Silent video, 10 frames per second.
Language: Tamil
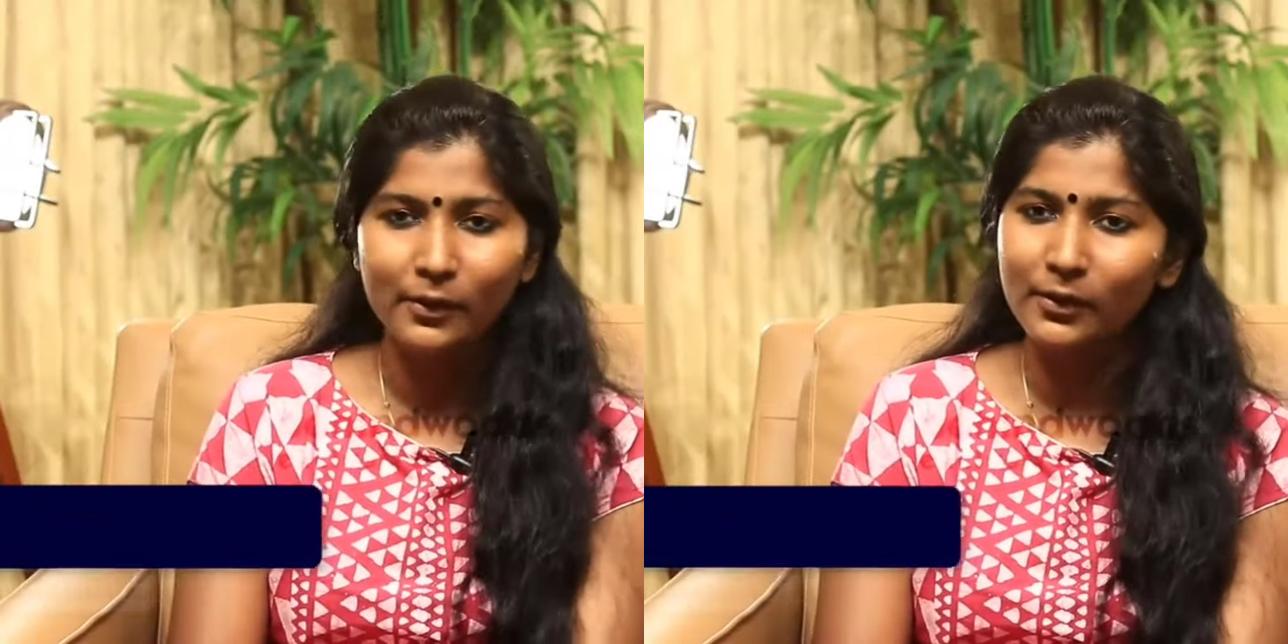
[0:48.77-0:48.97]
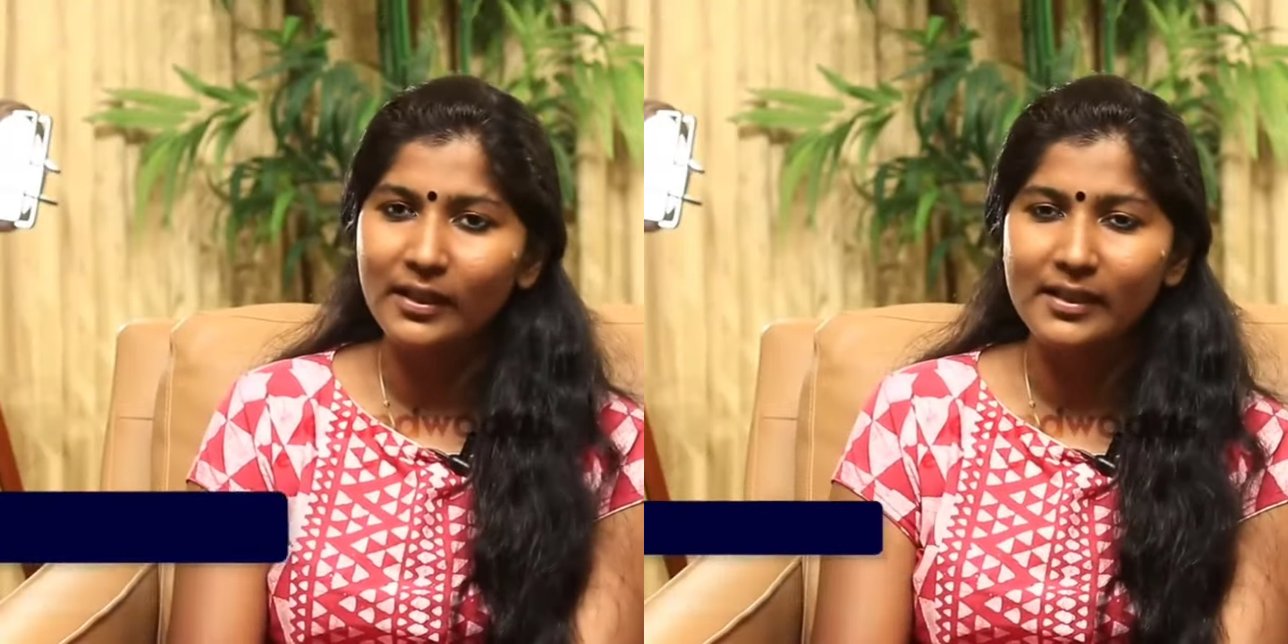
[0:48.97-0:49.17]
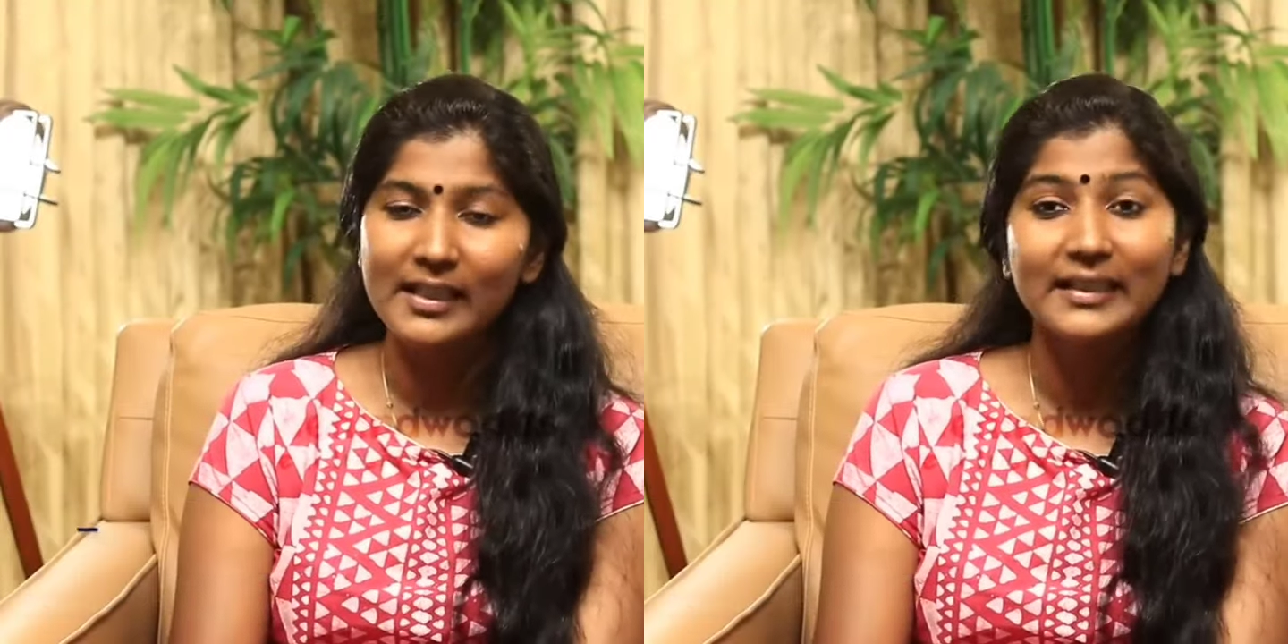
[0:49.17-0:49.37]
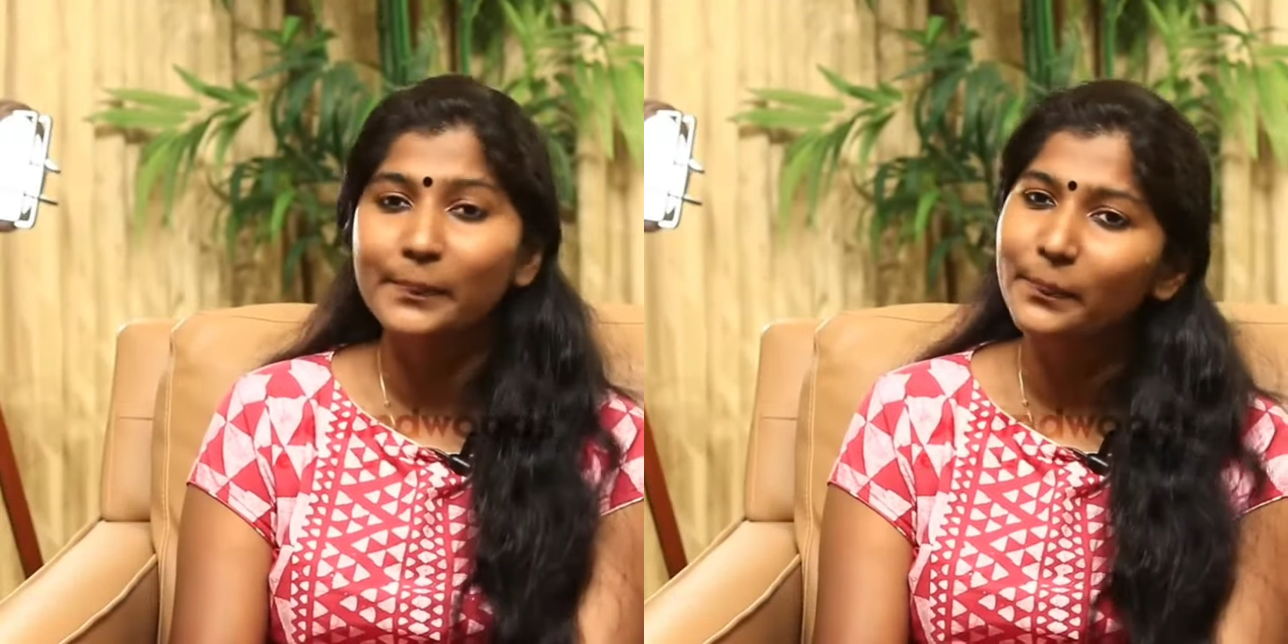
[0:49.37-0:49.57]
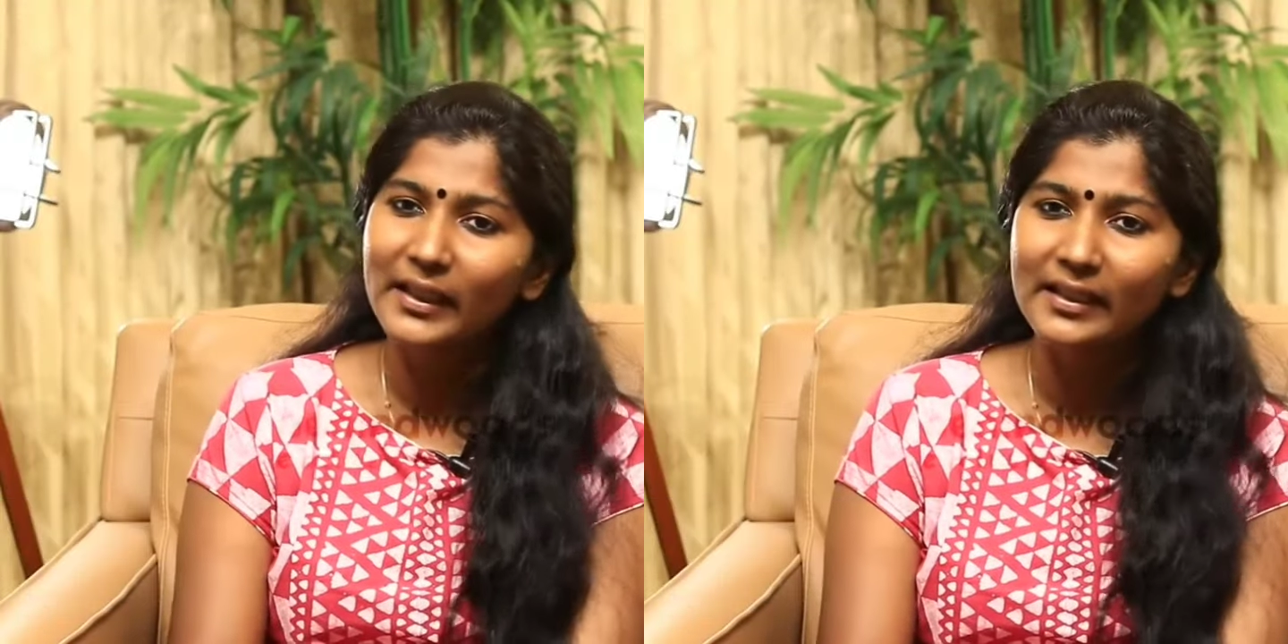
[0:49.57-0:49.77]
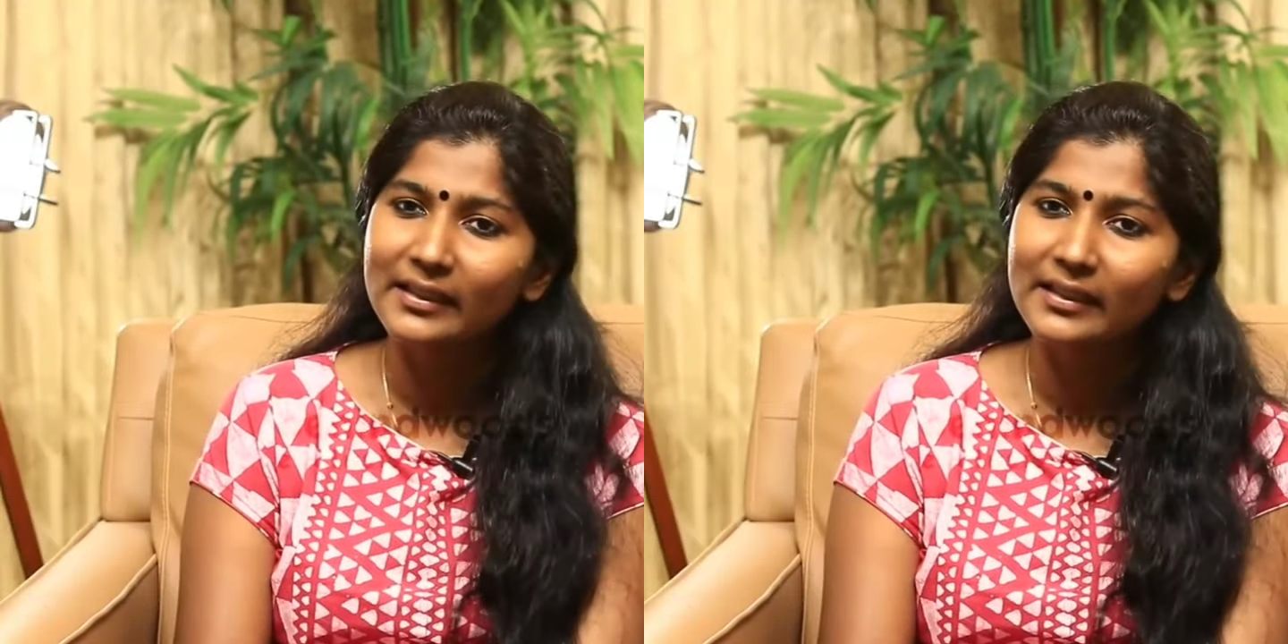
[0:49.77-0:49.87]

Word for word: பண்ணணும்னு நினச்சா திப்பிலி